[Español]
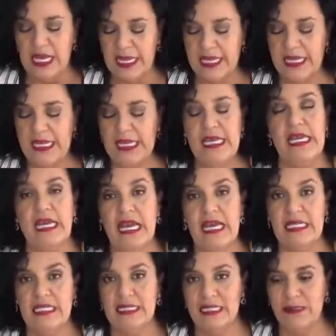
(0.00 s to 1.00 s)
Y
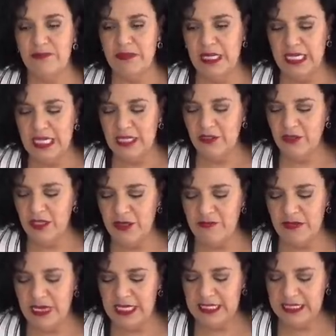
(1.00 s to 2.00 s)
a este pedazo de
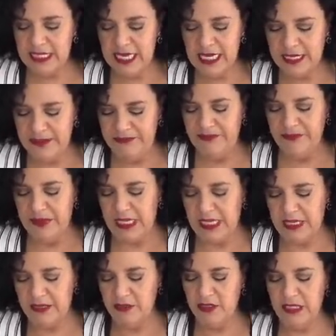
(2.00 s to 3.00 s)
masa,
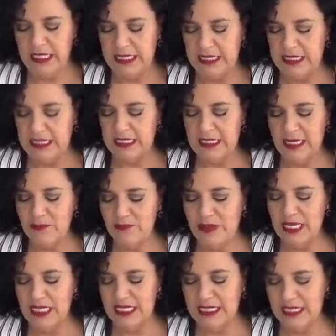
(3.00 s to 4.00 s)
a otra tercera
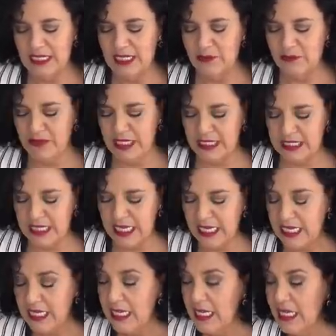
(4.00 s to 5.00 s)
parte de la masa,
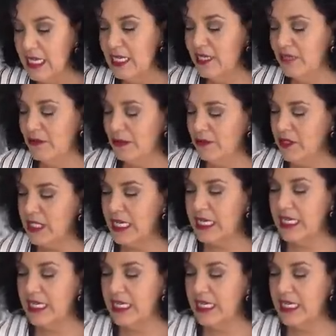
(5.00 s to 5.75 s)
le vamos a